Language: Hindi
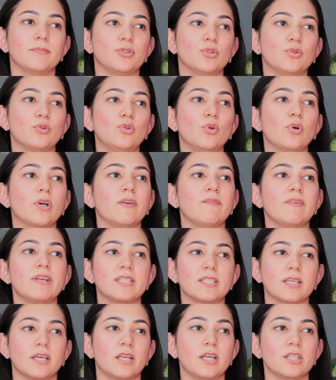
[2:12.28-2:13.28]
जो लोग
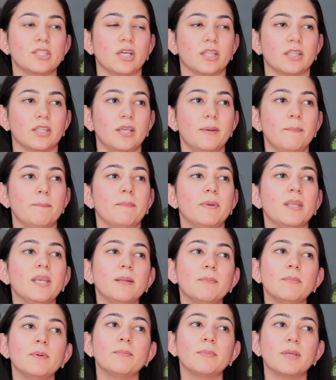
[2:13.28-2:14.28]
इन्वेस्ट करना चाहते हैं
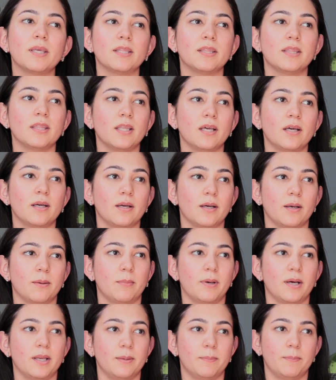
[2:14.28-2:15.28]
मिनिमम कितना
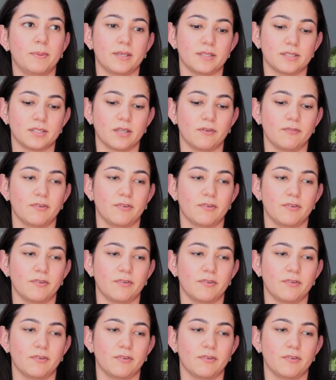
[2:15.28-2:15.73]
हमारे पास